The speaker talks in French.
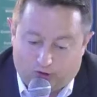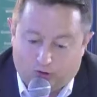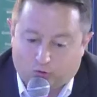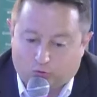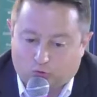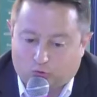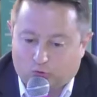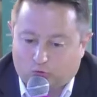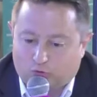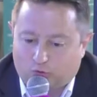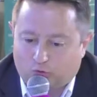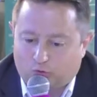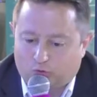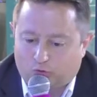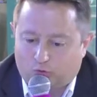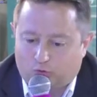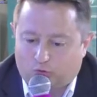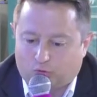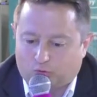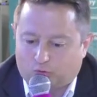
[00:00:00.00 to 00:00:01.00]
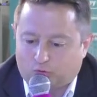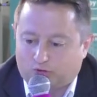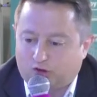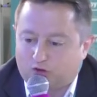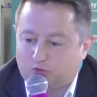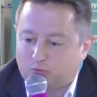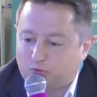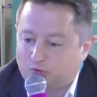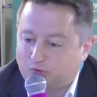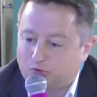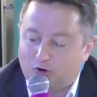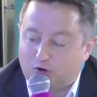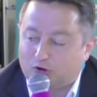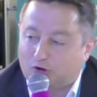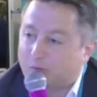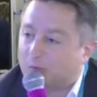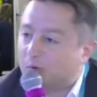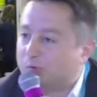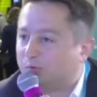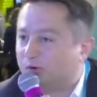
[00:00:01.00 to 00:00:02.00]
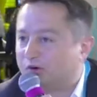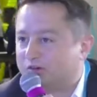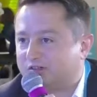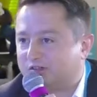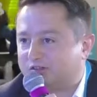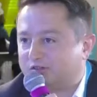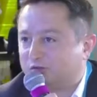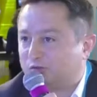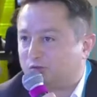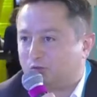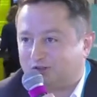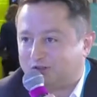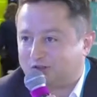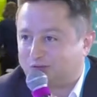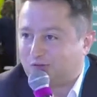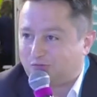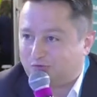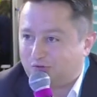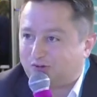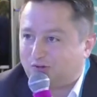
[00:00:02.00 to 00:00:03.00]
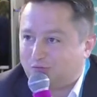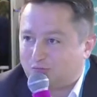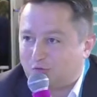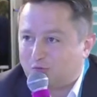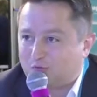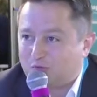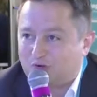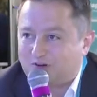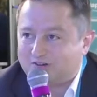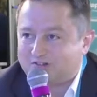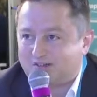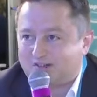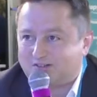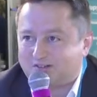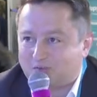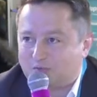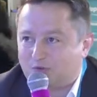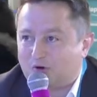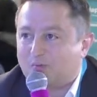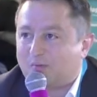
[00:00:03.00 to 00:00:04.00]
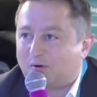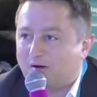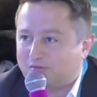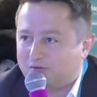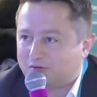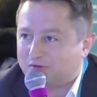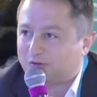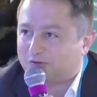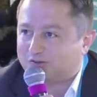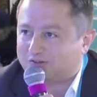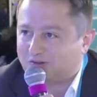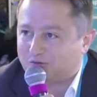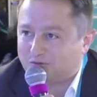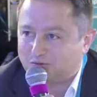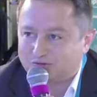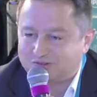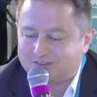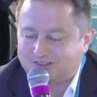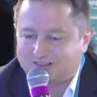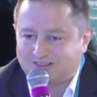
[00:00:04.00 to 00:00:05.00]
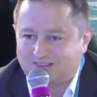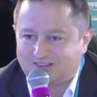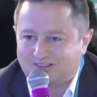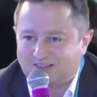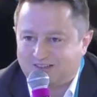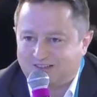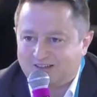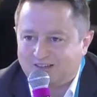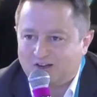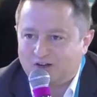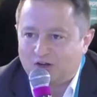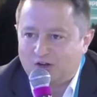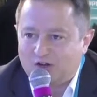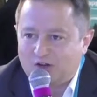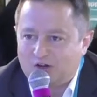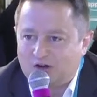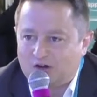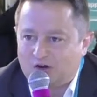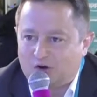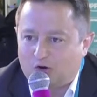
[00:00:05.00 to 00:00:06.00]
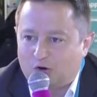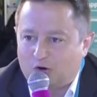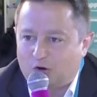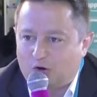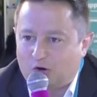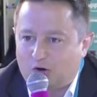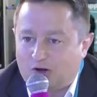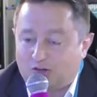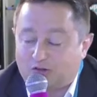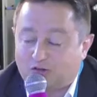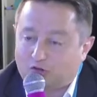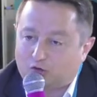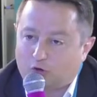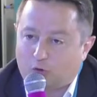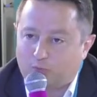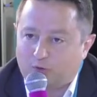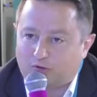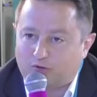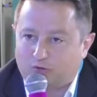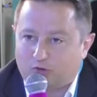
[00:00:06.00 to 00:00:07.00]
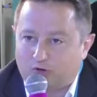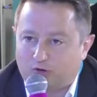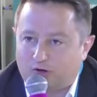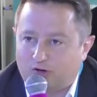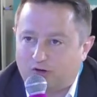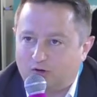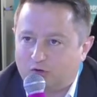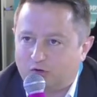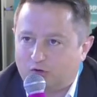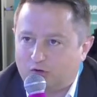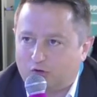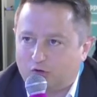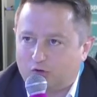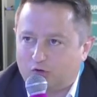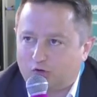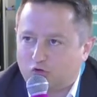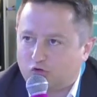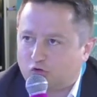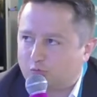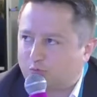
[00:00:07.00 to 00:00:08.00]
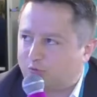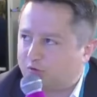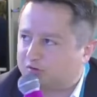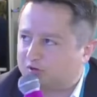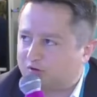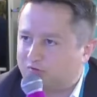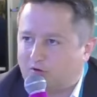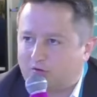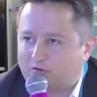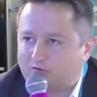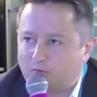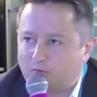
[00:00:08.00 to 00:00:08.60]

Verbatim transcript: en tant que en tant qu'exposant. Alors comme le point Alsace est tout récent, effectivement, le point Alsace est pour la première fois sur le salon, c'est certain. Euh, à titre personnel, je pense avoir fait